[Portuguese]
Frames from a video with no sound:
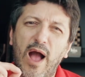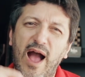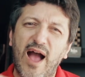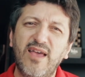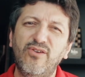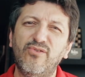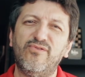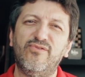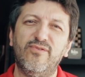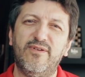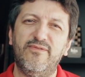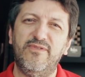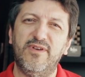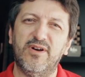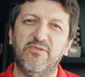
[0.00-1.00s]
raios no
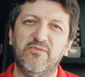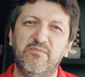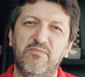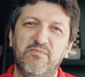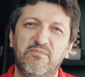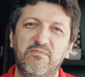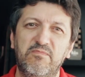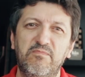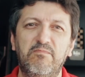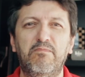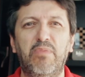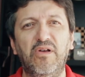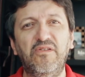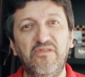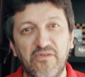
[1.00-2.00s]
avião.
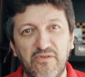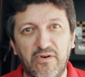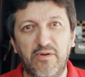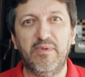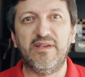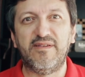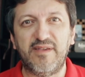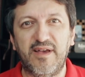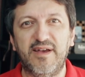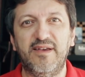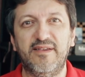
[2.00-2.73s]
Posso começar a